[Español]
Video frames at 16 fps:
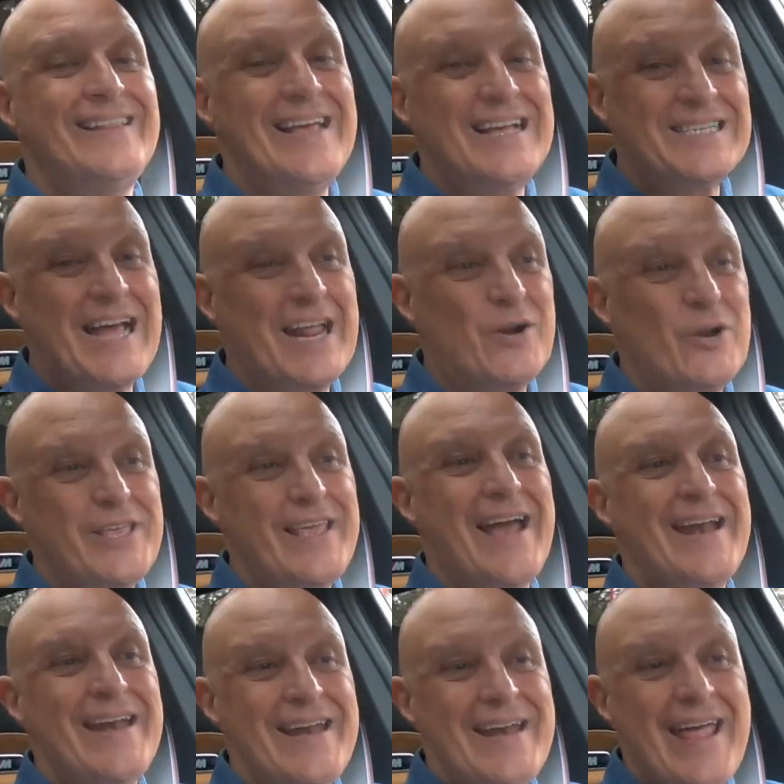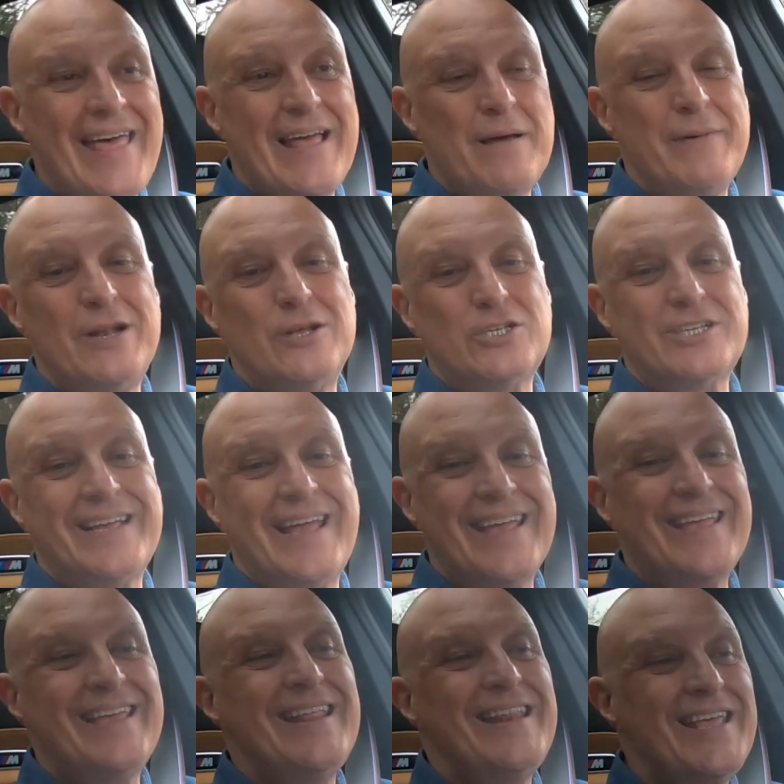desarrollan nada menos
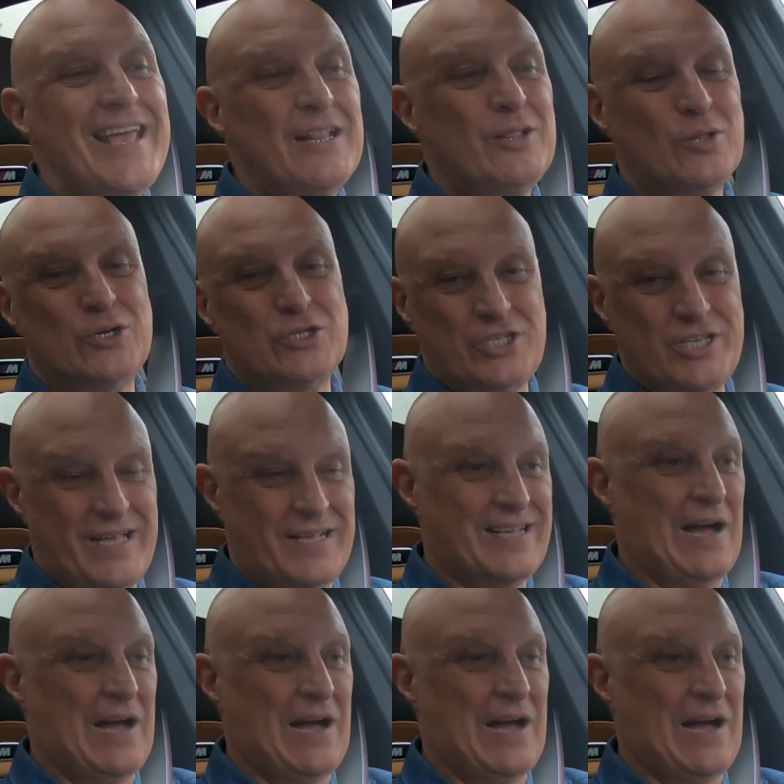que 510